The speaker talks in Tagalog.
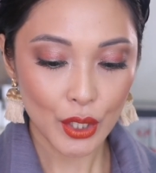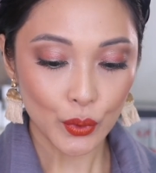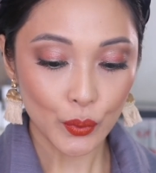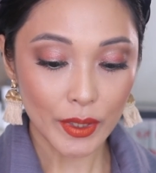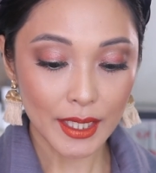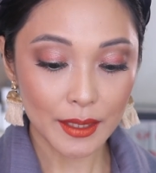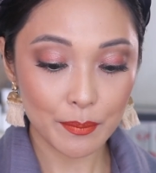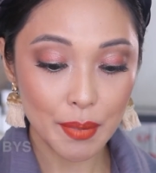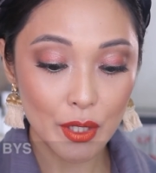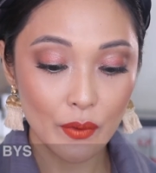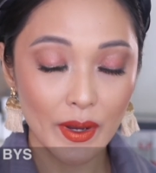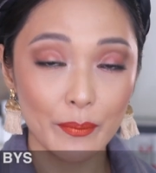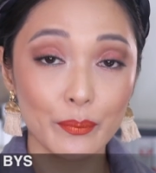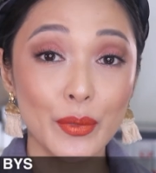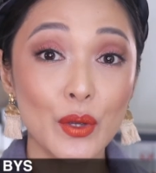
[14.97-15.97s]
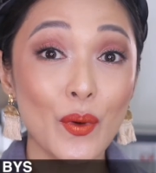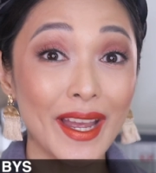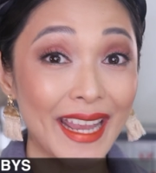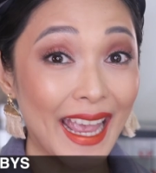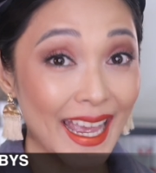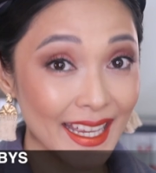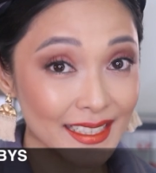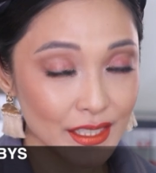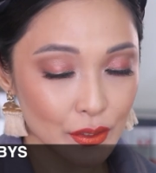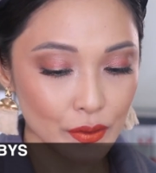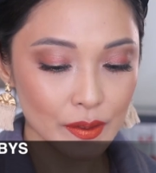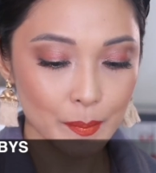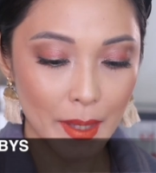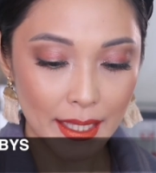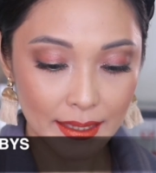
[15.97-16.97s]
with BYS
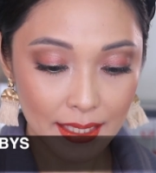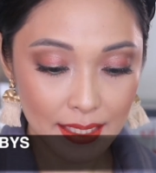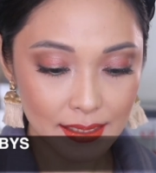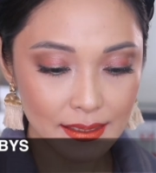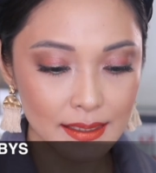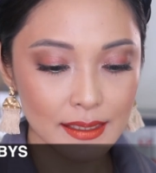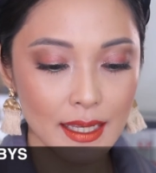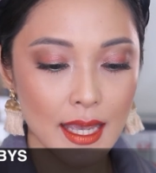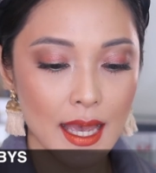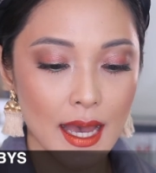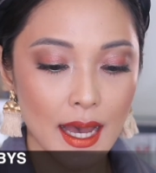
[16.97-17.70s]
Cosmetics.